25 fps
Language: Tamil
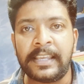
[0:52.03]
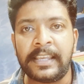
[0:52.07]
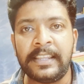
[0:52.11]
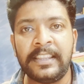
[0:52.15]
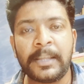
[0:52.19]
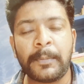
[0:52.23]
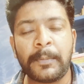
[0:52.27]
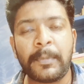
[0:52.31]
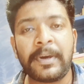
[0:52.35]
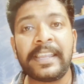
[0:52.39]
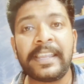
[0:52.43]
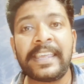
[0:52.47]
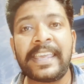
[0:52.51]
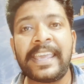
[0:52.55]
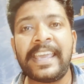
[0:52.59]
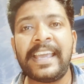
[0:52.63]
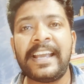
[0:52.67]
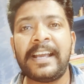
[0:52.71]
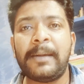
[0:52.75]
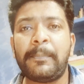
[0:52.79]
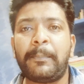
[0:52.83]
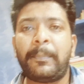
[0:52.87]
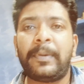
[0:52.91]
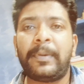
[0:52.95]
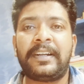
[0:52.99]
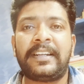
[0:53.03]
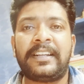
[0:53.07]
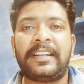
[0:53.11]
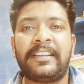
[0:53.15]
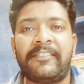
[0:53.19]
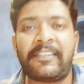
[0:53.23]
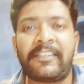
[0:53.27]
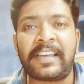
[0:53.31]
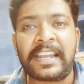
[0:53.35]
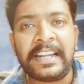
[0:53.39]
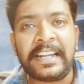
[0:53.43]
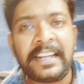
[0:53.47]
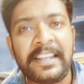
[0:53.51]
இந்த மாதிரி ஏகப்பட்ட
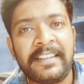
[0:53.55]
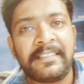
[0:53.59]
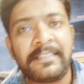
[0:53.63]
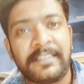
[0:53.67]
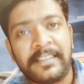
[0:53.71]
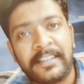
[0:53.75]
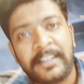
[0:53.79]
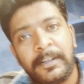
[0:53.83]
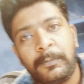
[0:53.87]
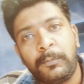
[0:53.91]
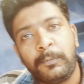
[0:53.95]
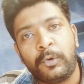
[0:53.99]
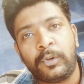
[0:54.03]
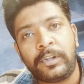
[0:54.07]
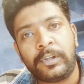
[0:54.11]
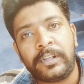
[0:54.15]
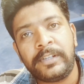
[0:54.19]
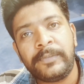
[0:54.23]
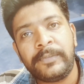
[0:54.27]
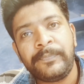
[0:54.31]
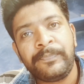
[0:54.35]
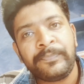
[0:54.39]
வெரைட்டிஸ் இருக்கும்போது